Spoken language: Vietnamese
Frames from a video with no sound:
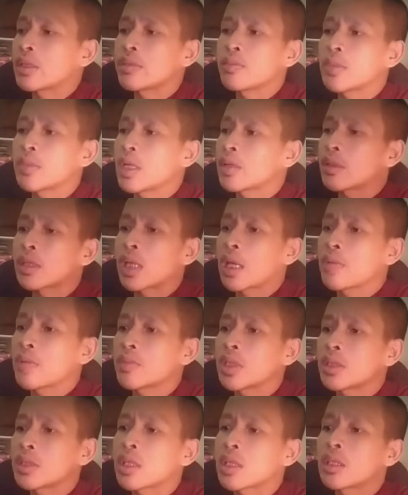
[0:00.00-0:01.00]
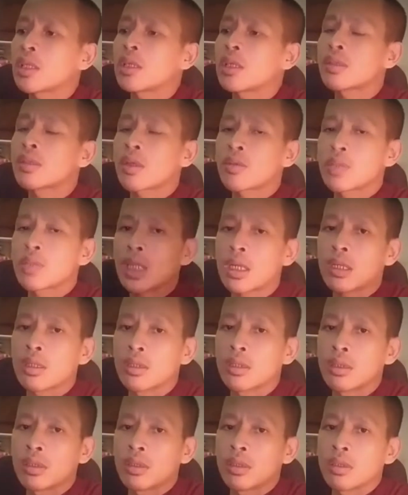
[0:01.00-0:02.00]
tesana em chơi chơi từ đường sau
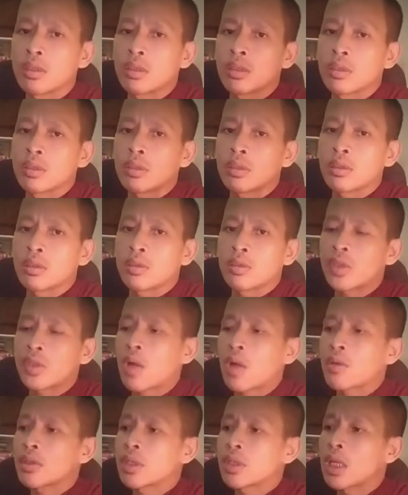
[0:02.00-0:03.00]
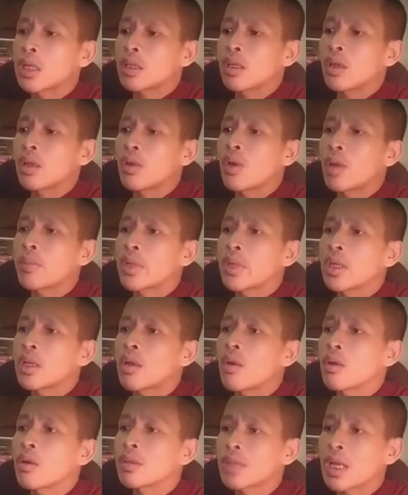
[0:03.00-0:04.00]
tật nó nom cái
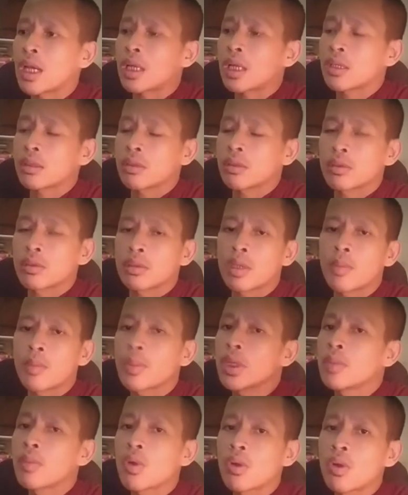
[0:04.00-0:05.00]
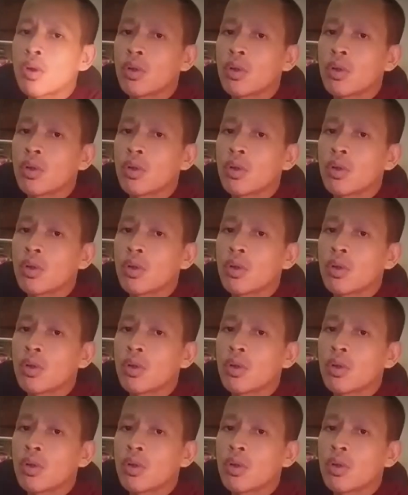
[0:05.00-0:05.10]
co sàng tập đi một cột